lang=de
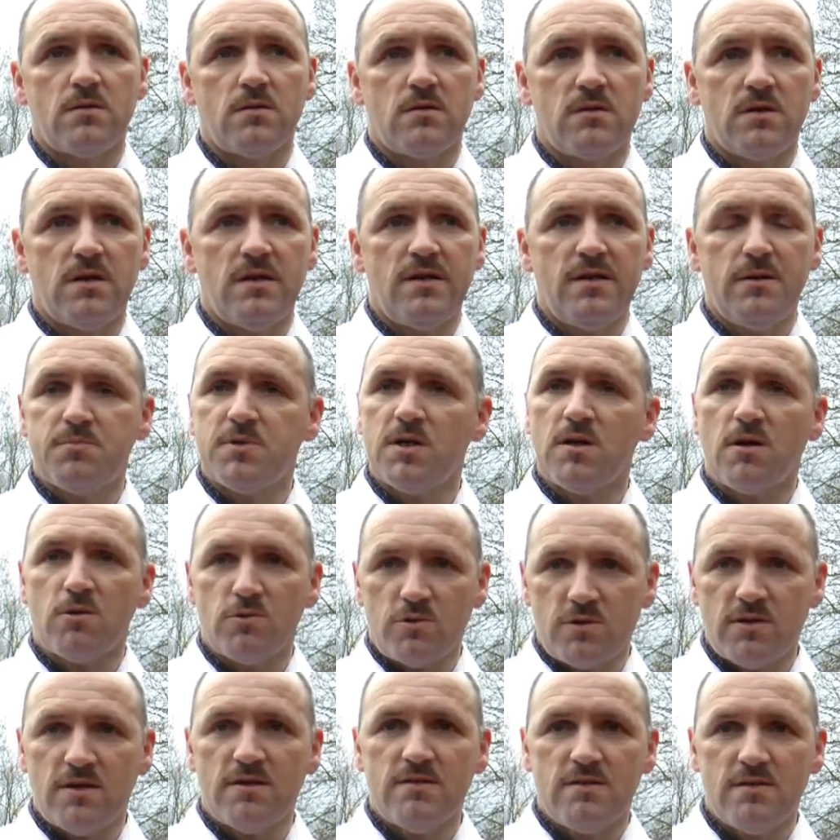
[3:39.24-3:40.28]
gelebte
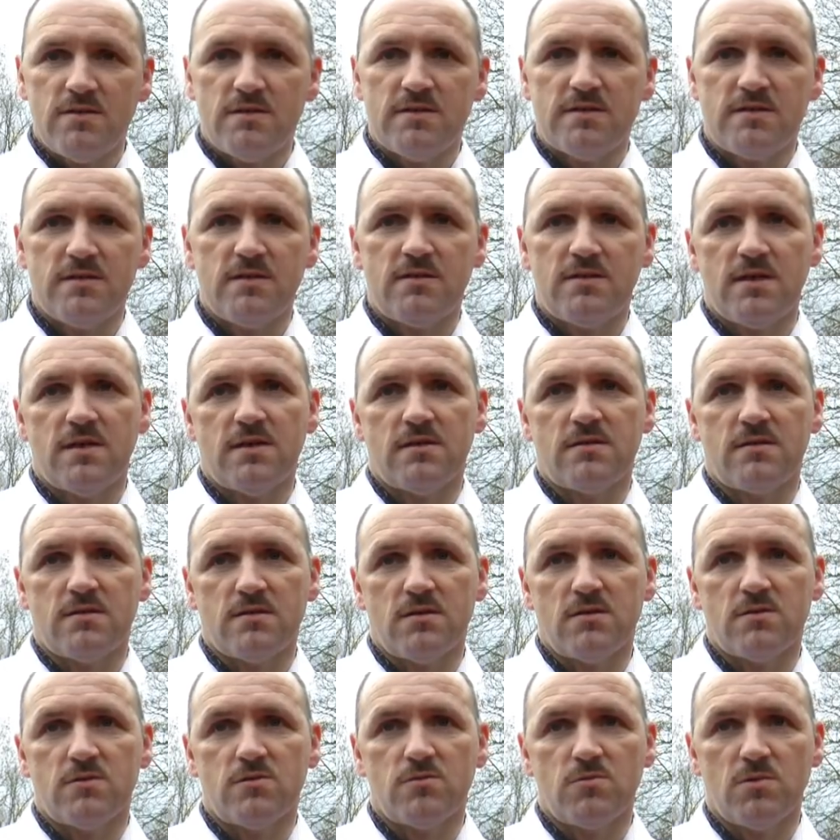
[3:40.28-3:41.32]
Authentizität.
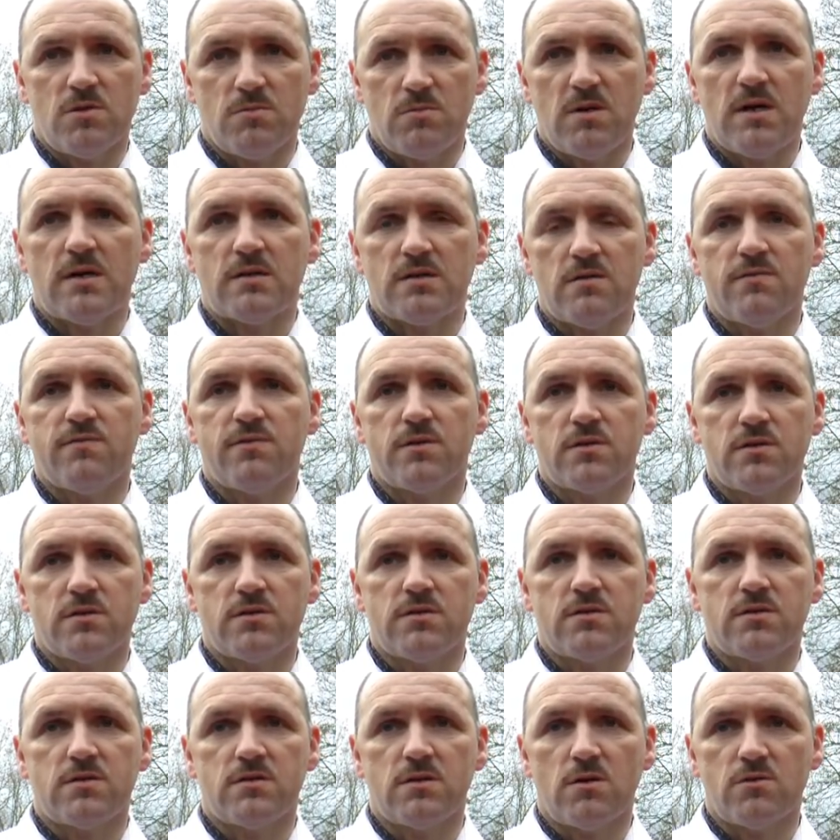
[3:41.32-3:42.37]
Also man merkt einfach,
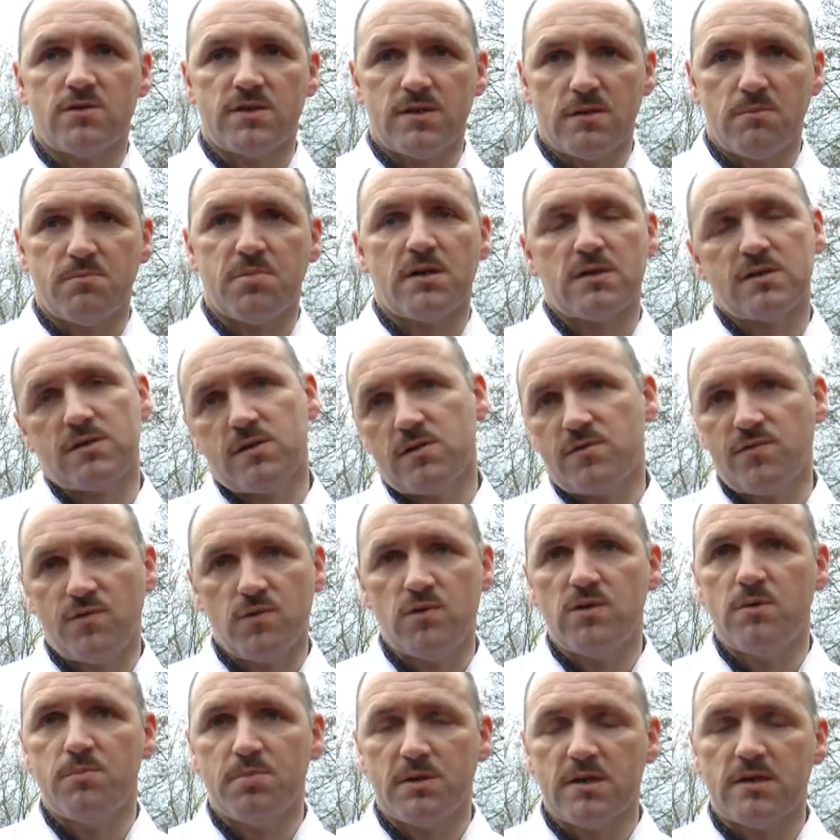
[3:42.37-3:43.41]
dass es aus der Praxis für
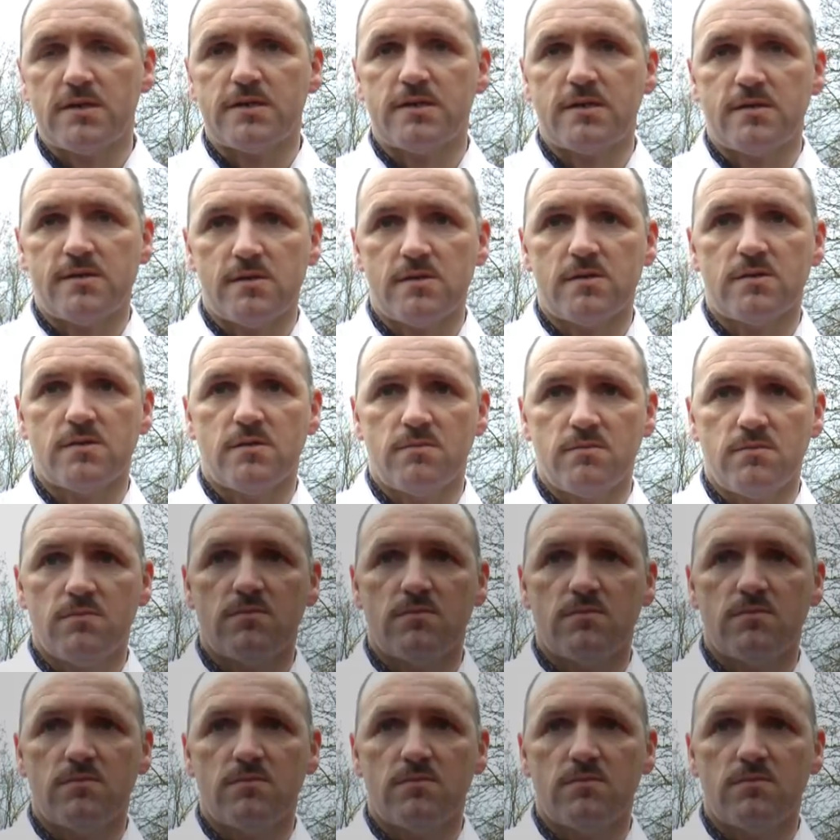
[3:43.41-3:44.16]
die Praxis ist.